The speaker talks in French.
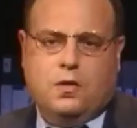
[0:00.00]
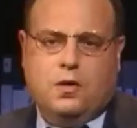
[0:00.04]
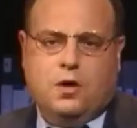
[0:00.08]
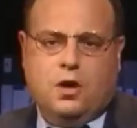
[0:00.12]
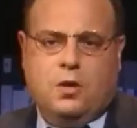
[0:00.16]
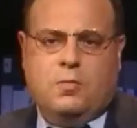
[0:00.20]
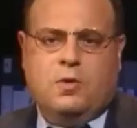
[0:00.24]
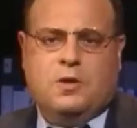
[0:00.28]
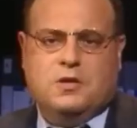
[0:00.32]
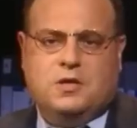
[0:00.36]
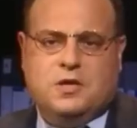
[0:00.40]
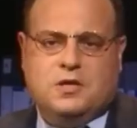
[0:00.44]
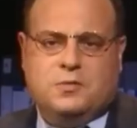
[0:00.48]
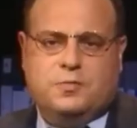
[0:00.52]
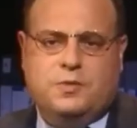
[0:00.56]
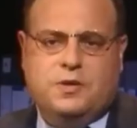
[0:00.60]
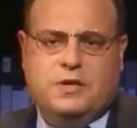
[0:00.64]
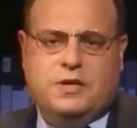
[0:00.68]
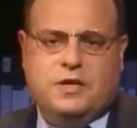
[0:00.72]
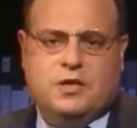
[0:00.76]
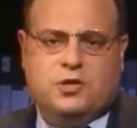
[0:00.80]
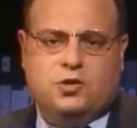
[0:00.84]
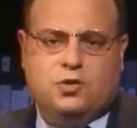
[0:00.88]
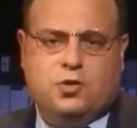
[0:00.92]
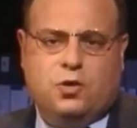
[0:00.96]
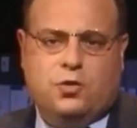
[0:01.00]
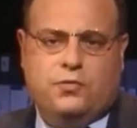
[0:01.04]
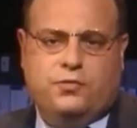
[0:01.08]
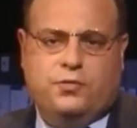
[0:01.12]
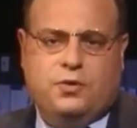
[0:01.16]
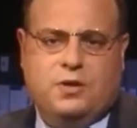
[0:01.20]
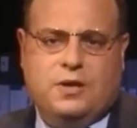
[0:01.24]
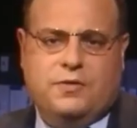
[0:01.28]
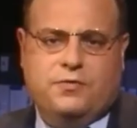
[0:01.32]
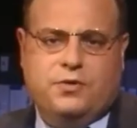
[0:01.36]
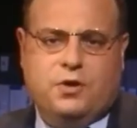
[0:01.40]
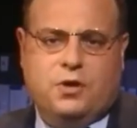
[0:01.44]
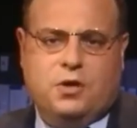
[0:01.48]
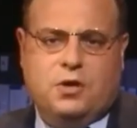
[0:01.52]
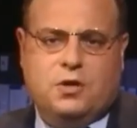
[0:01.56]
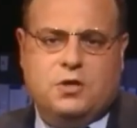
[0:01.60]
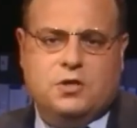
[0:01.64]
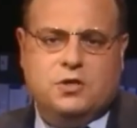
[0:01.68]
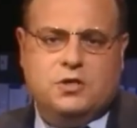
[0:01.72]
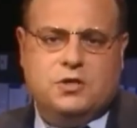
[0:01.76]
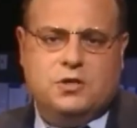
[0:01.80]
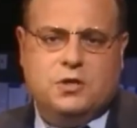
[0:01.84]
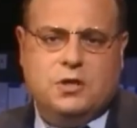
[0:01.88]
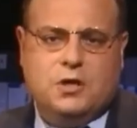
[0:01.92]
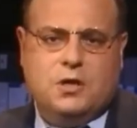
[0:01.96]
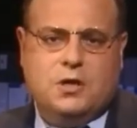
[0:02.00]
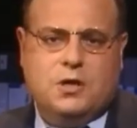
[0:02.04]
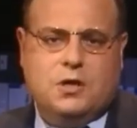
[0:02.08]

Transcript: Comment expliquer ce refus de la violence